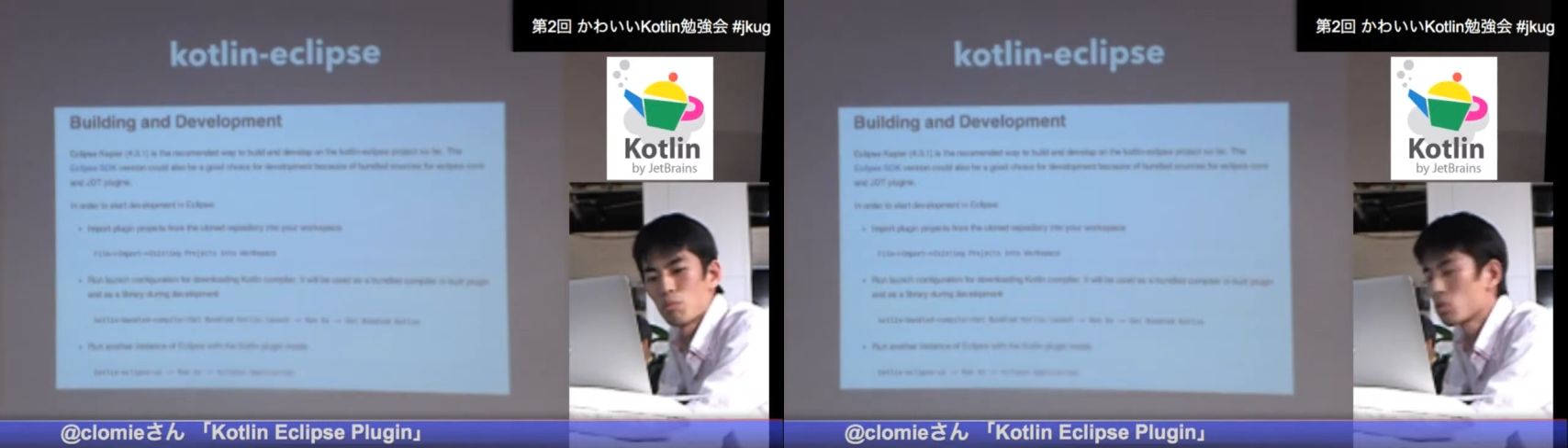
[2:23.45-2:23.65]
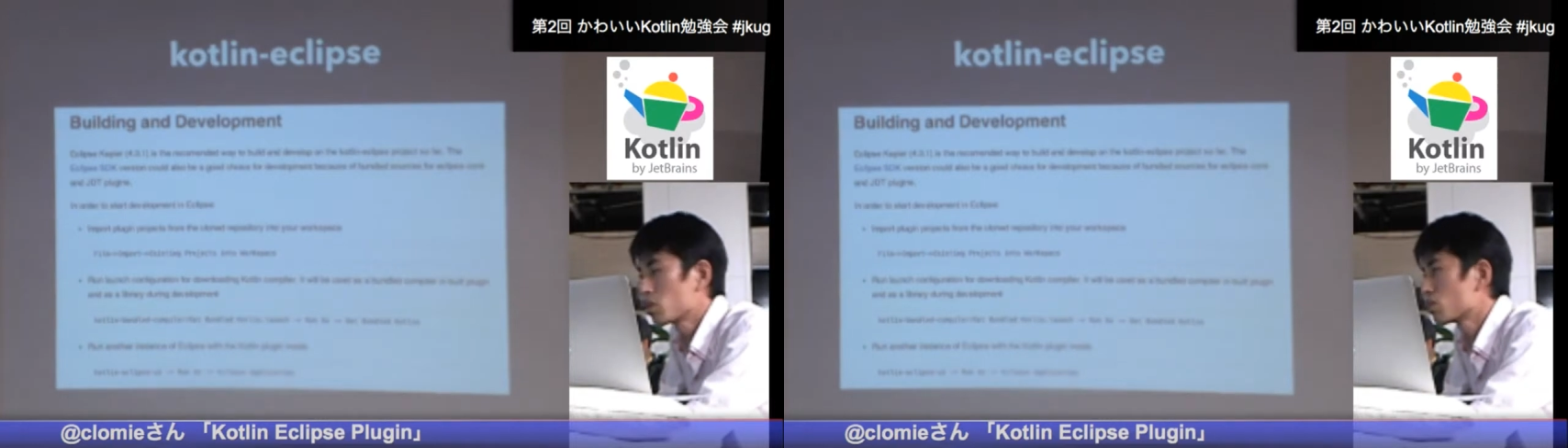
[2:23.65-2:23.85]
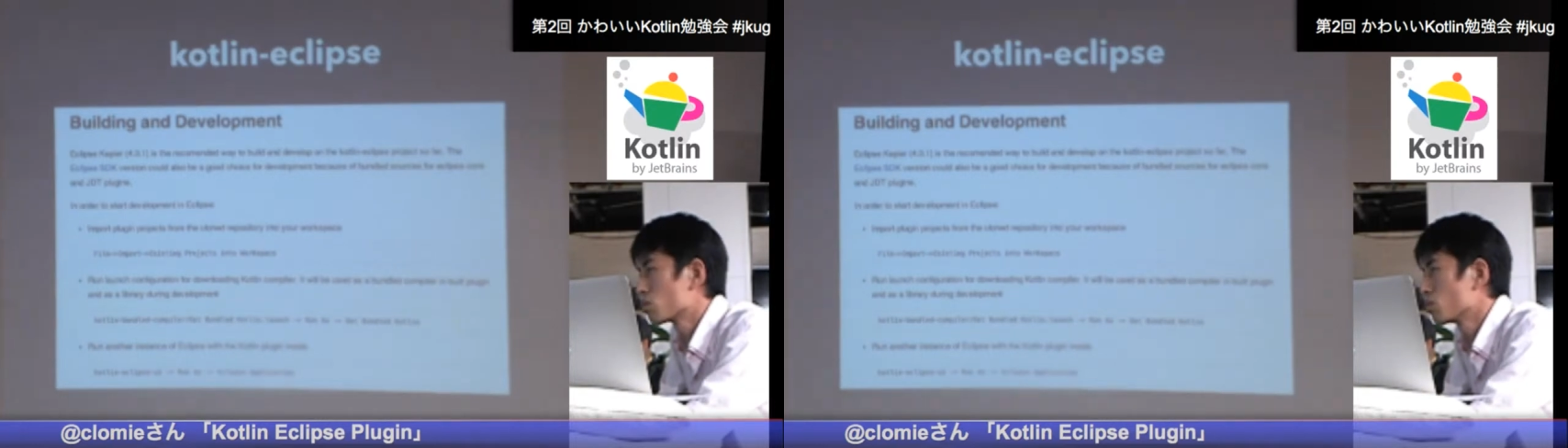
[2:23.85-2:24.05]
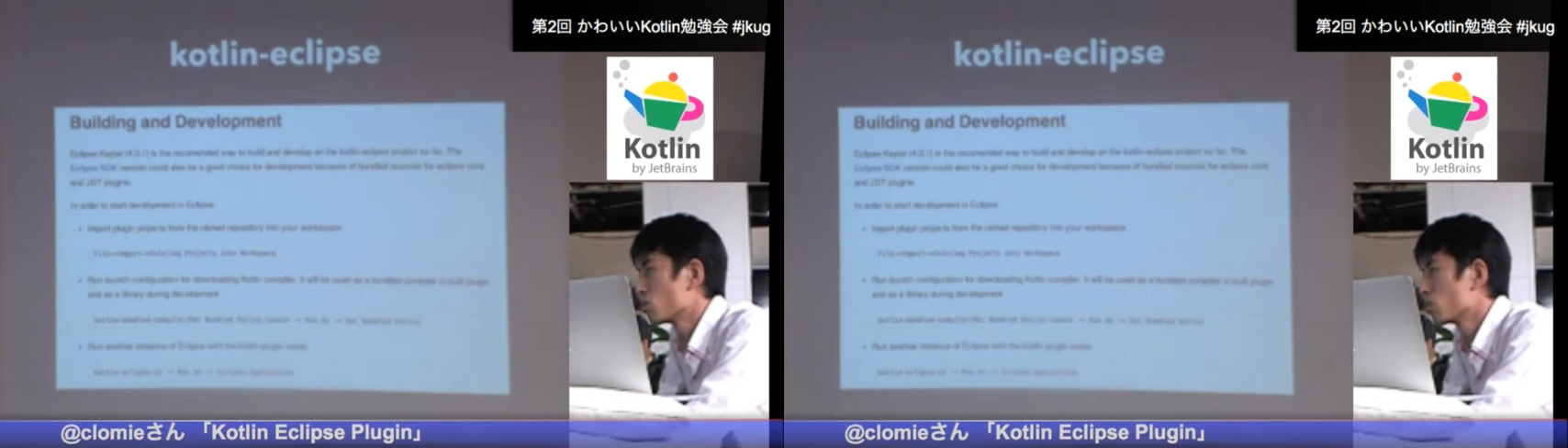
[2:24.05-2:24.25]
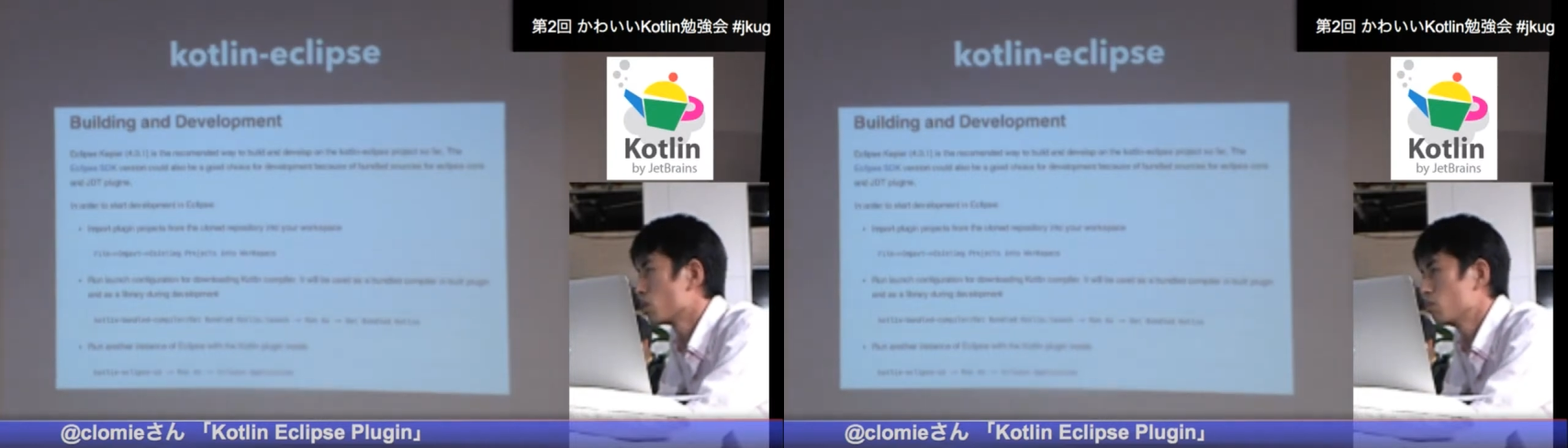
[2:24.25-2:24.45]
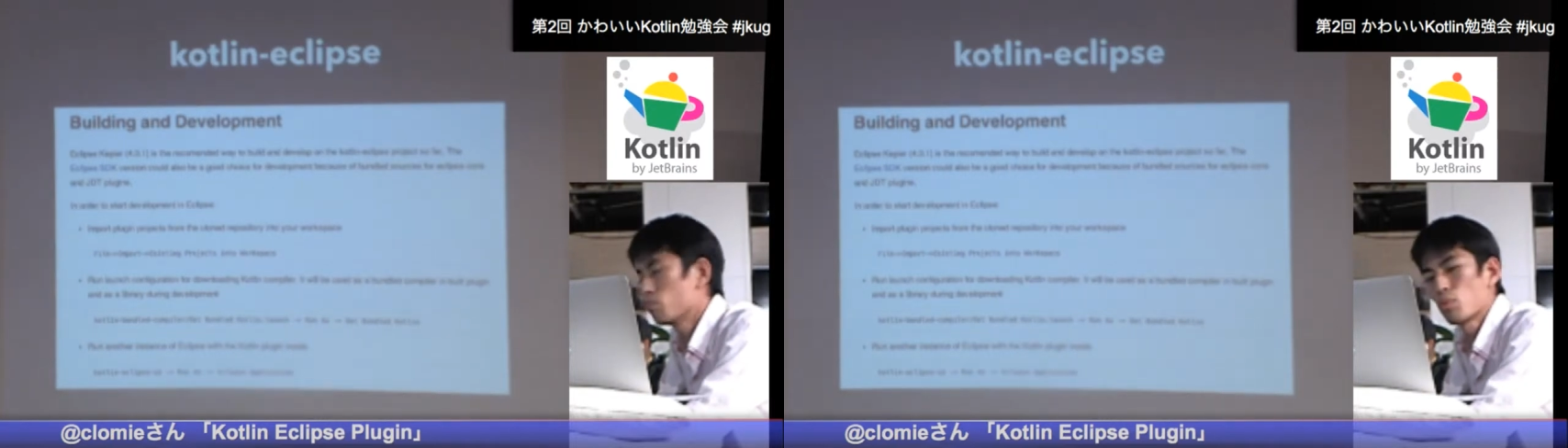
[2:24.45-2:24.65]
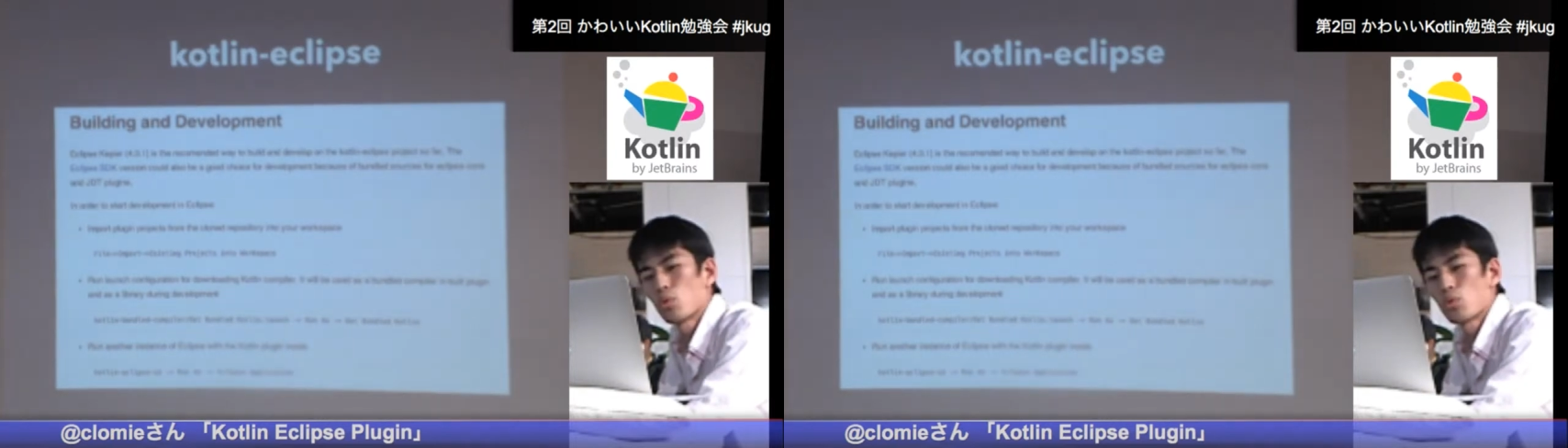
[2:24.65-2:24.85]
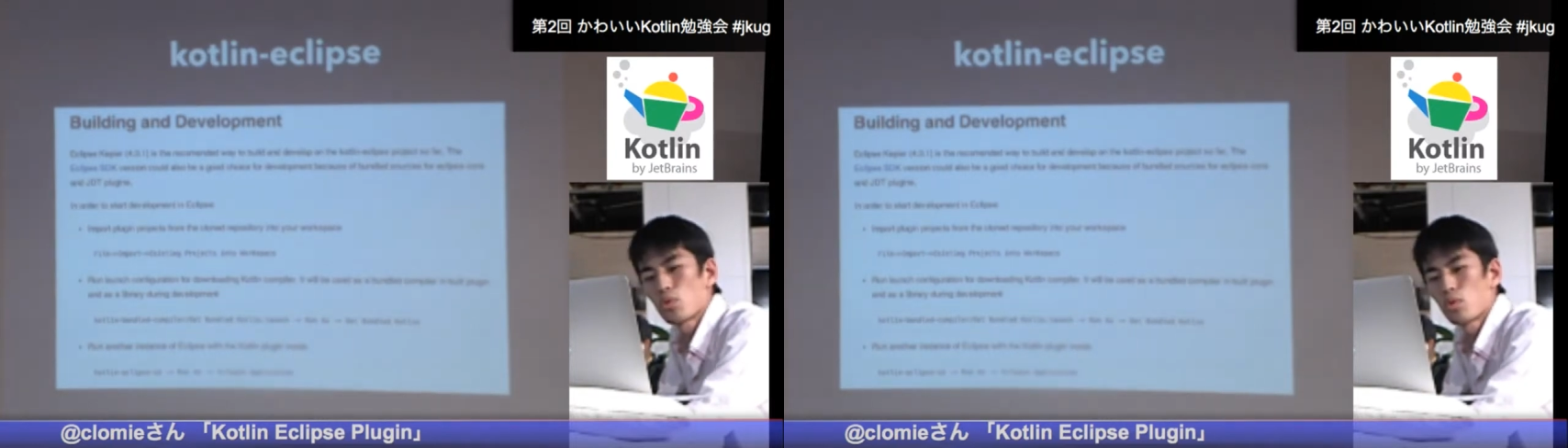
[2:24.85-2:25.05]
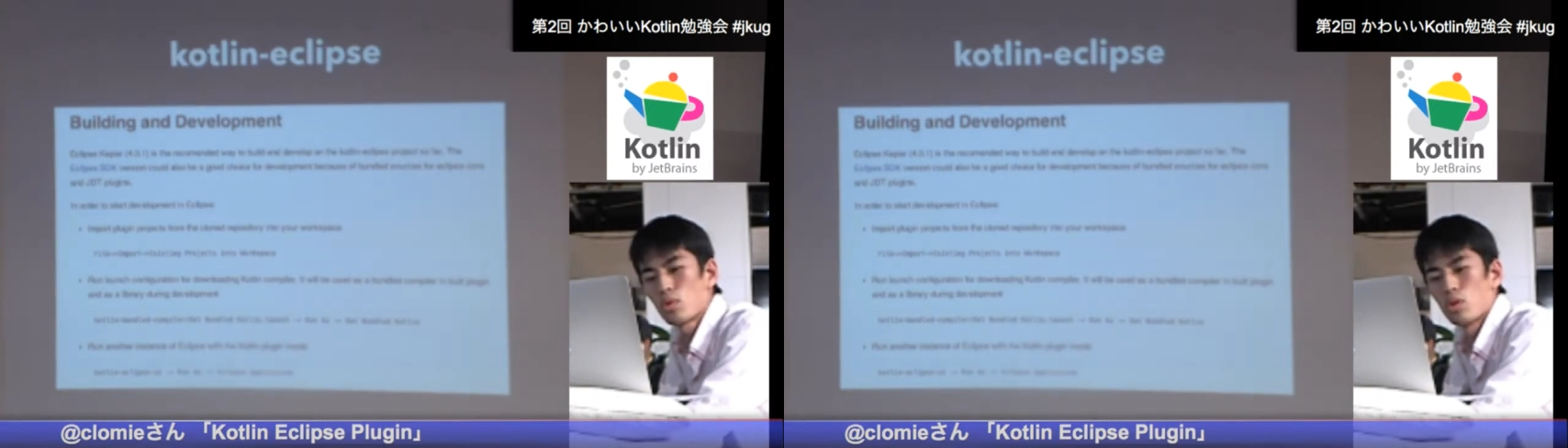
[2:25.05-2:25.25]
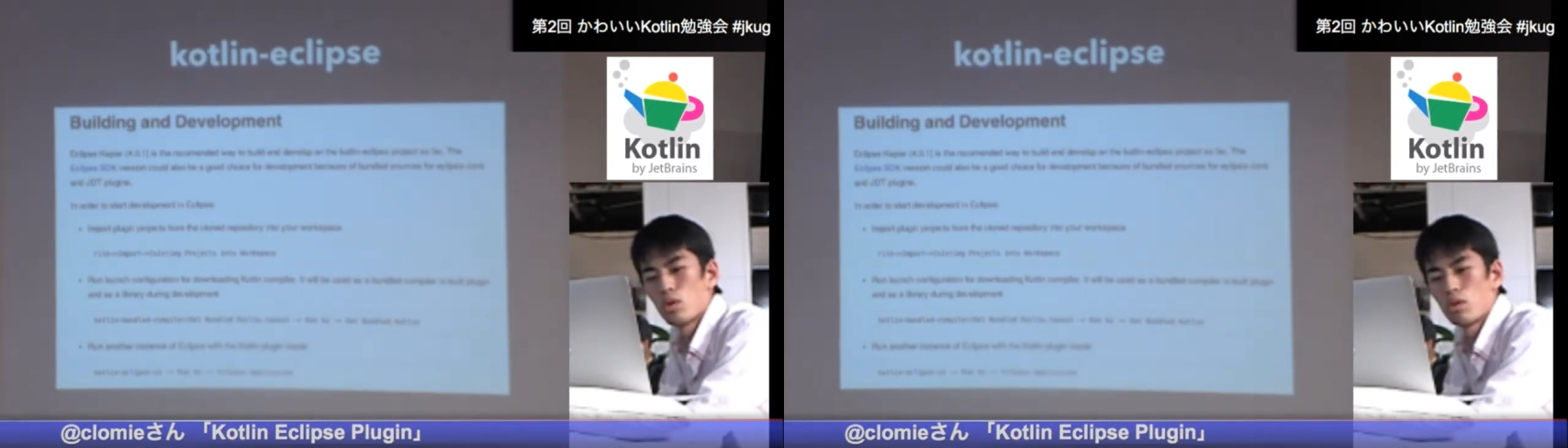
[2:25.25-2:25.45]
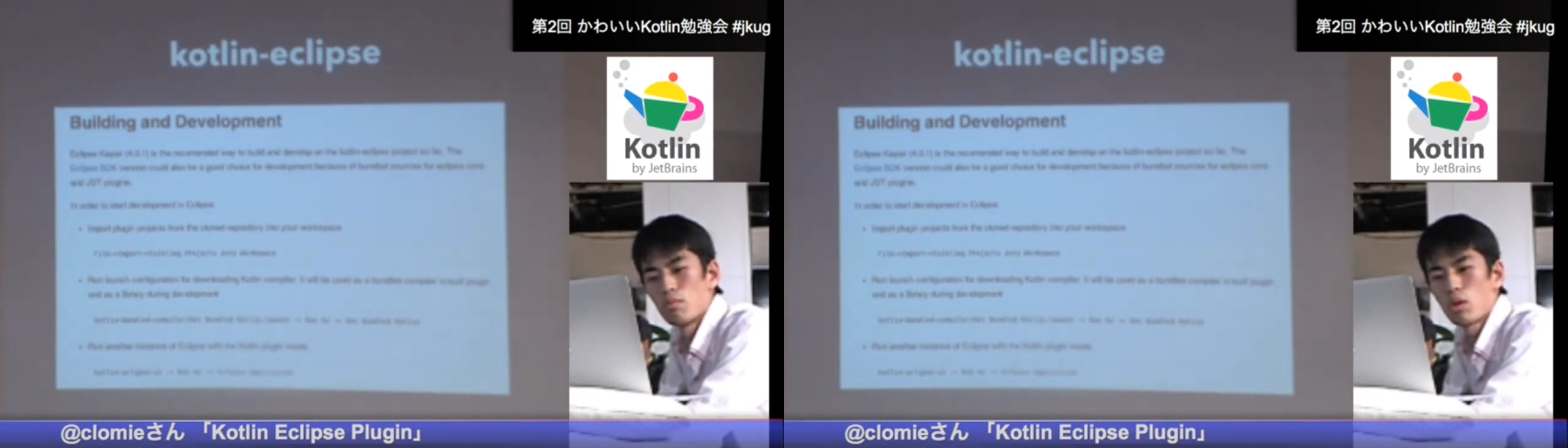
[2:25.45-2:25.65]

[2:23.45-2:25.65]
まあ、プロジェクトのインポートと、